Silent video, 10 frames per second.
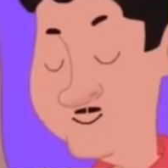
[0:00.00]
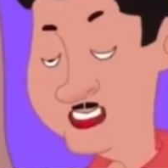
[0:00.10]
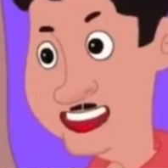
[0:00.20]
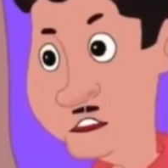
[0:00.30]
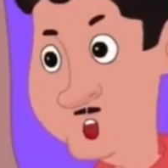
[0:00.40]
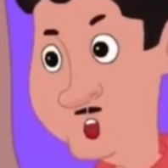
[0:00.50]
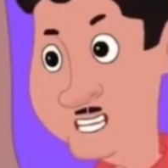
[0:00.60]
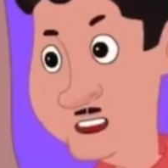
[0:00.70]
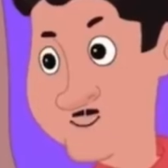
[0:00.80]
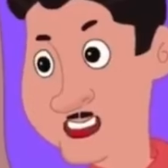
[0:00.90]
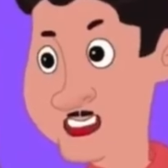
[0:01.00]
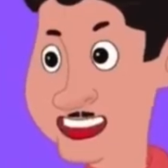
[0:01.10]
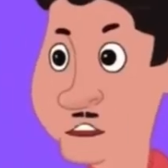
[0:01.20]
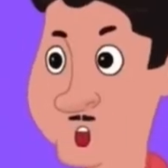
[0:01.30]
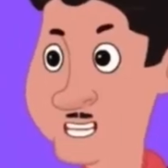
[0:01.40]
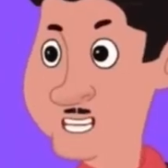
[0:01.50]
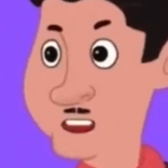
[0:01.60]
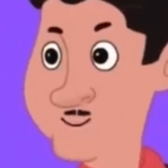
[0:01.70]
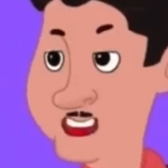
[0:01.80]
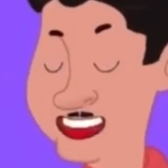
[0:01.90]
अब जब तक तुम पहुंचोगे
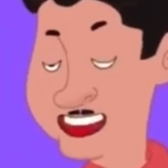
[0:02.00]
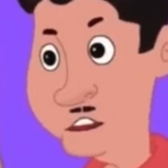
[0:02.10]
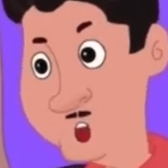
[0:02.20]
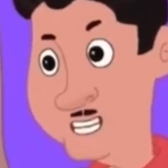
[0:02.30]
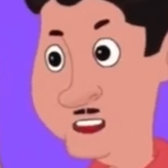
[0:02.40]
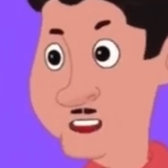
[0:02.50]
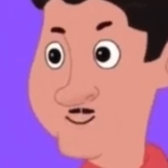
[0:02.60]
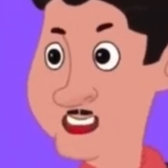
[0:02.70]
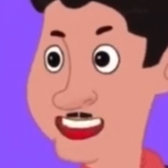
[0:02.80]
मार्केट तो बंद हो गया